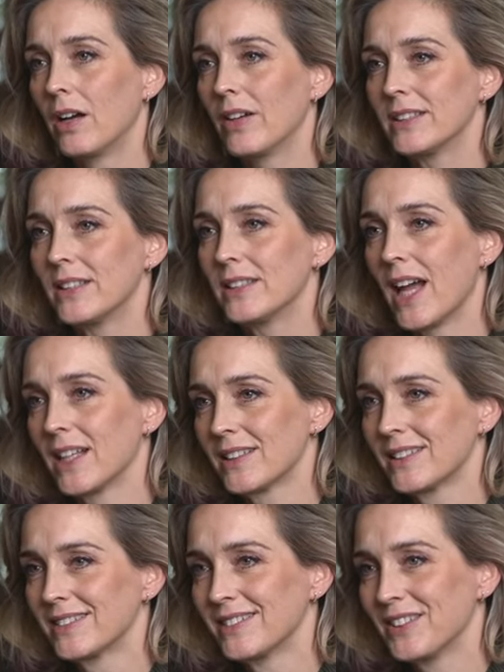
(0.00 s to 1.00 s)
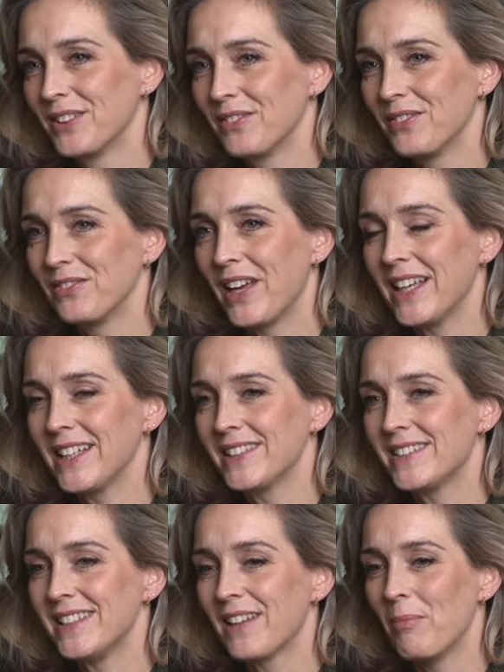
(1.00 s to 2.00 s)
was ist das? Wer
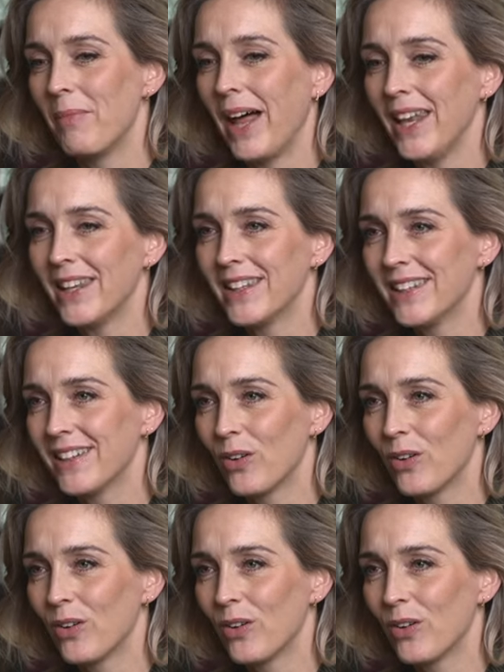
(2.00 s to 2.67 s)
ist dieser Mann?